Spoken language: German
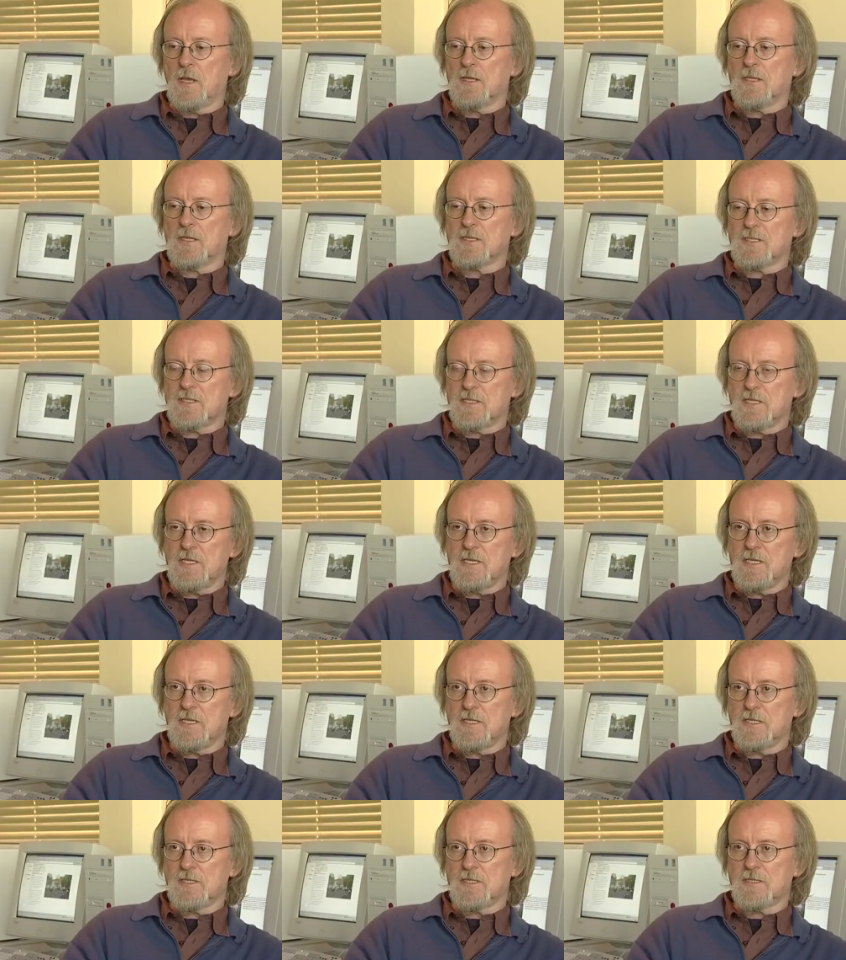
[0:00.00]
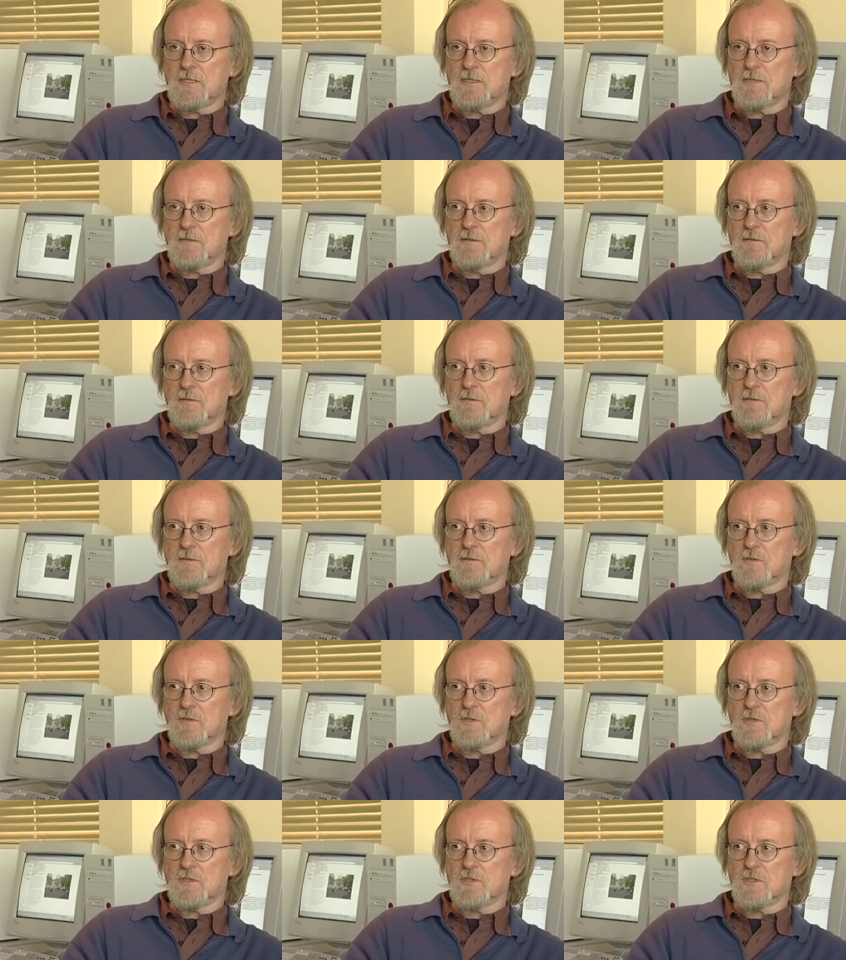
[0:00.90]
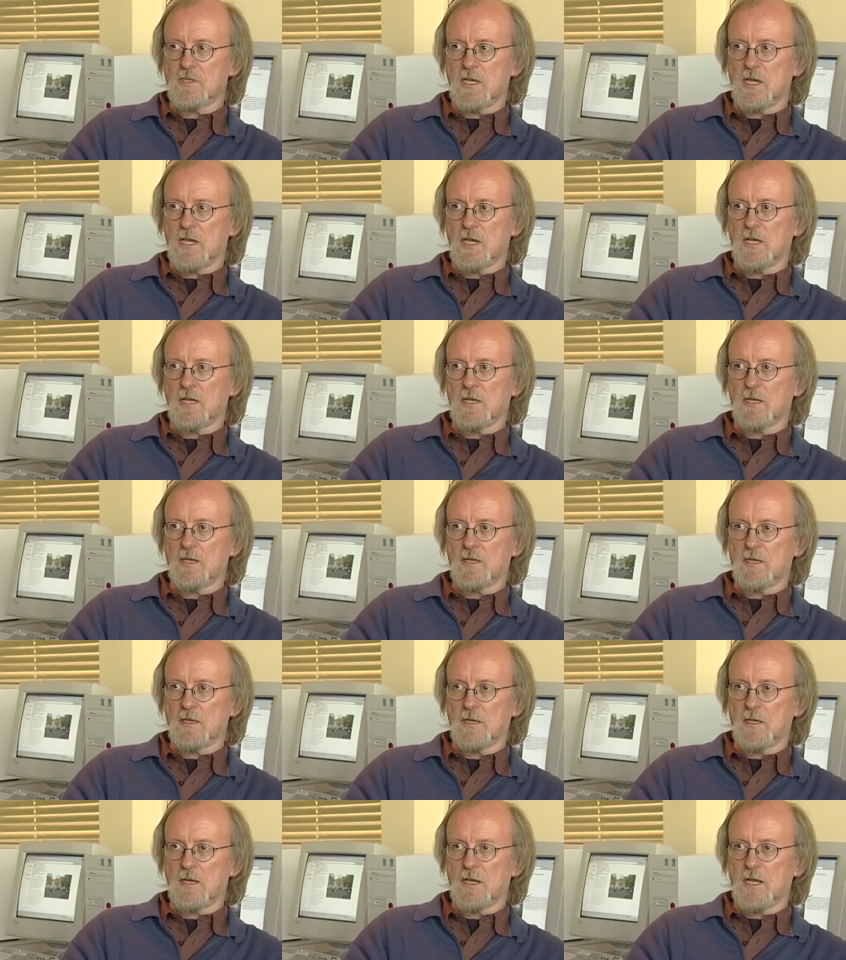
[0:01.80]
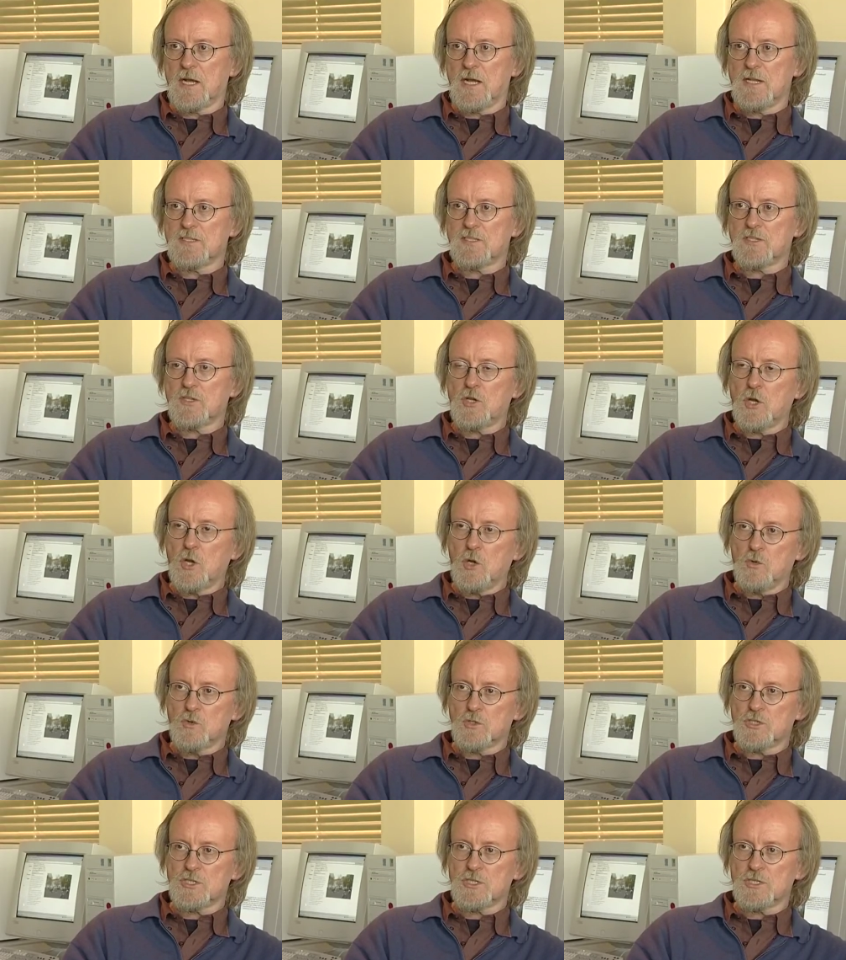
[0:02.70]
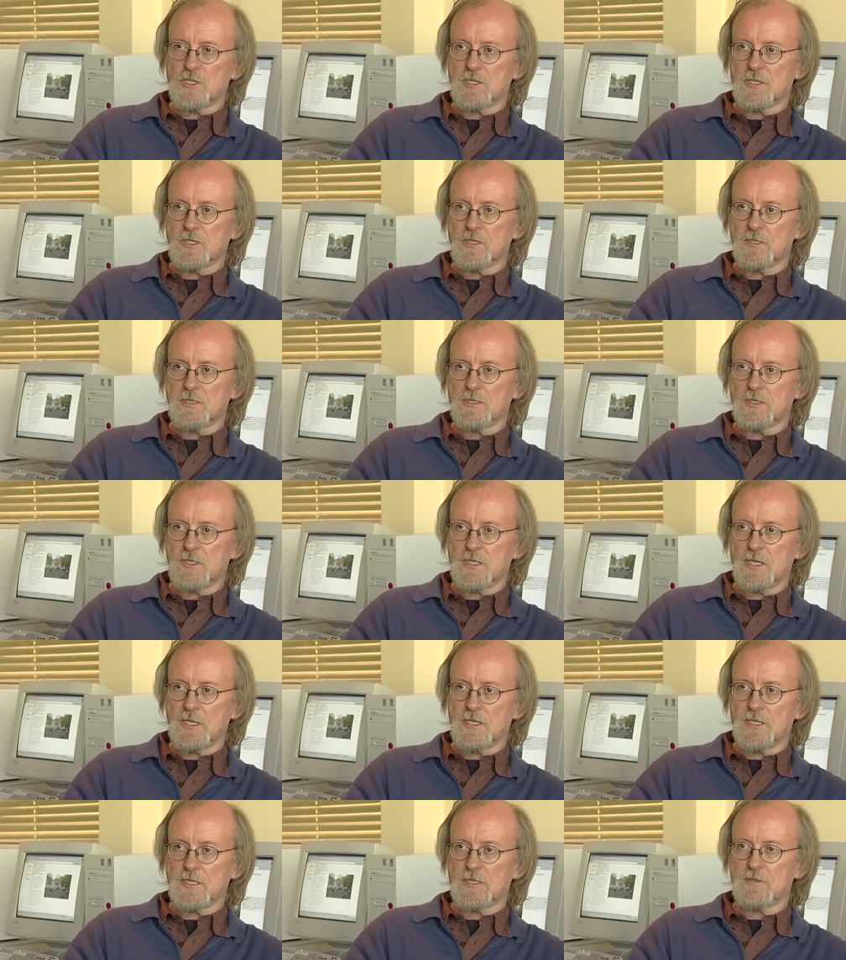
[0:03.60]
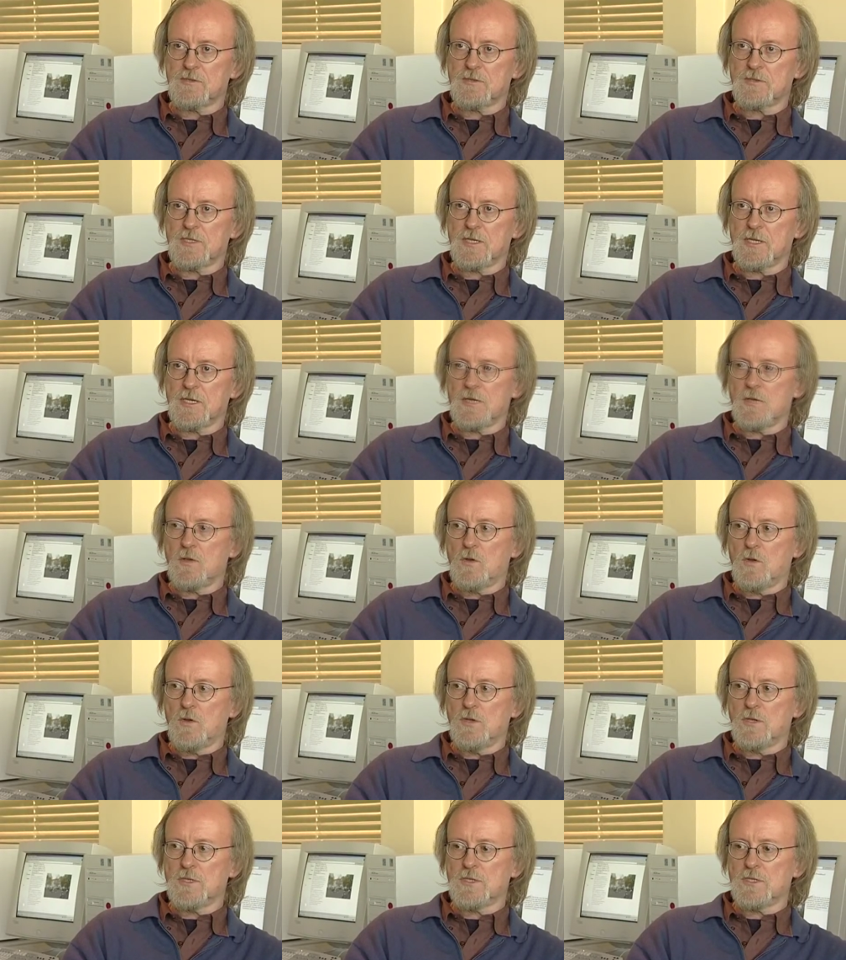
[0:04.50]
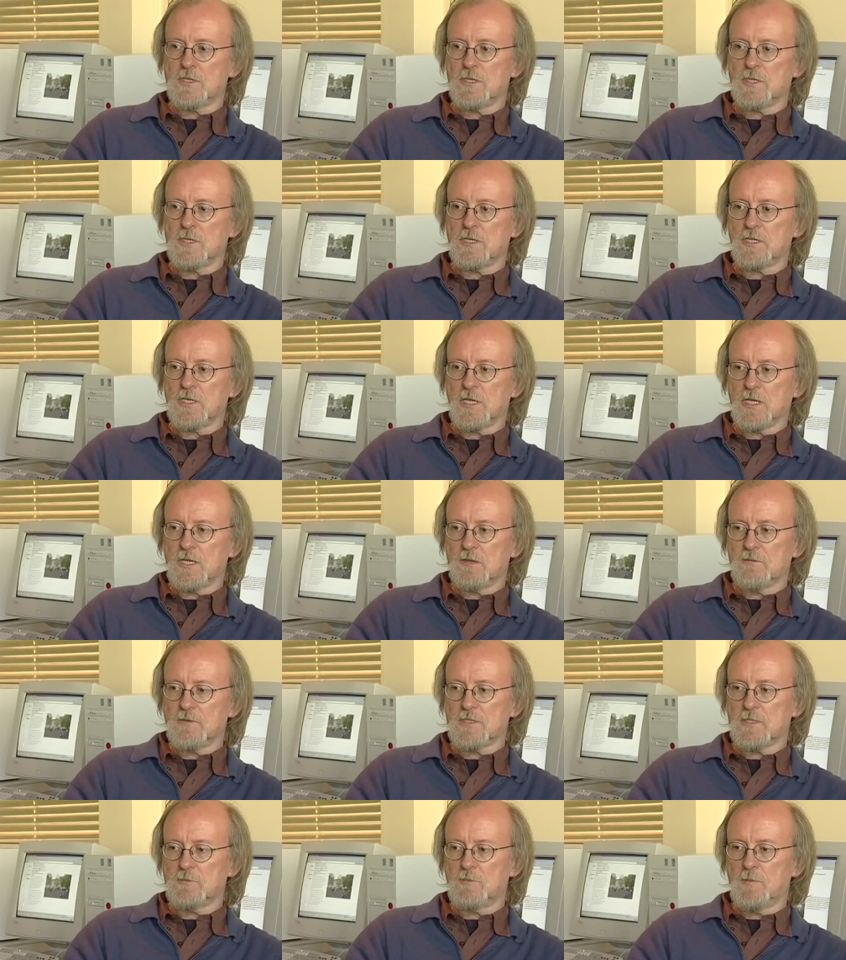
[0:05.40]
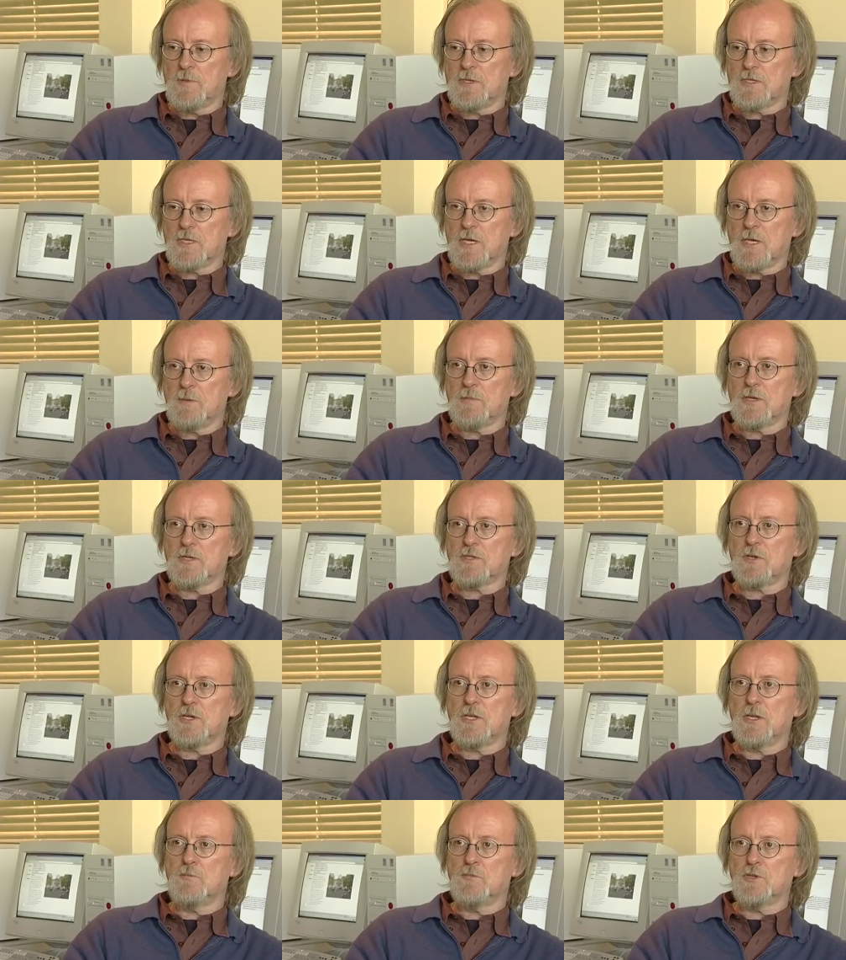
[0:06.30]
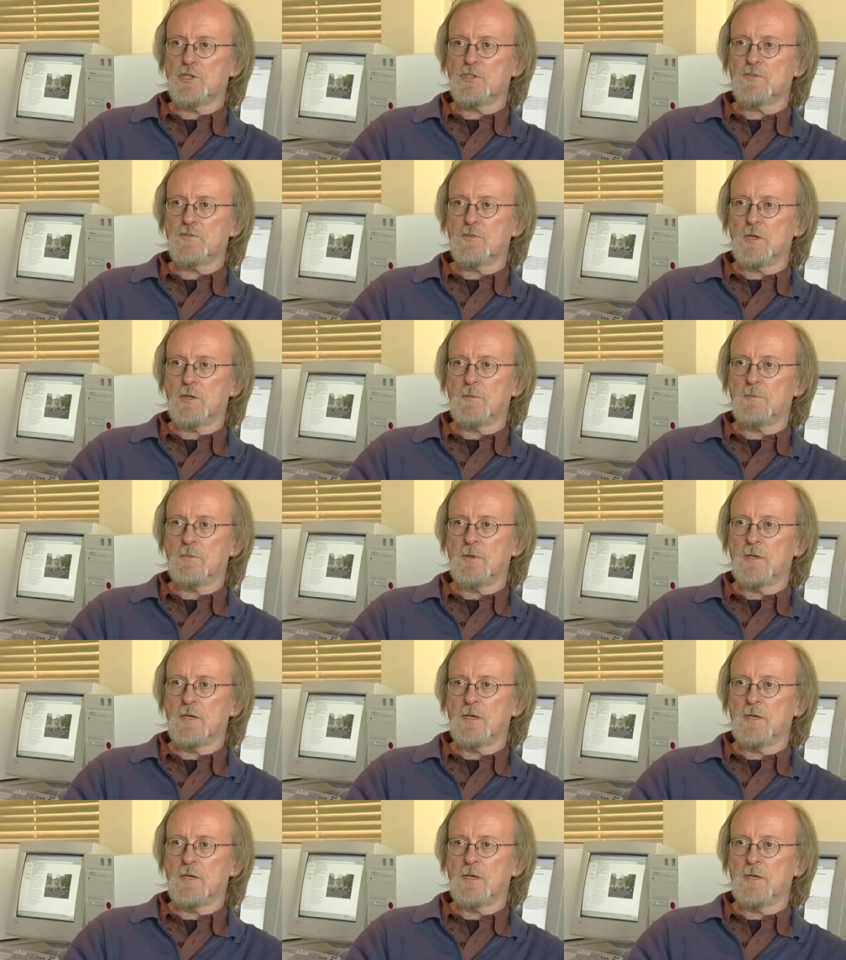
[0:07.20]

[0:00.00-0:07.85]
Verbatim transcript: Das Ziel ist, sozusagen als Coach tätig zu sein. Und äh, ich denke, wir sind momentan bei so einer Mischform.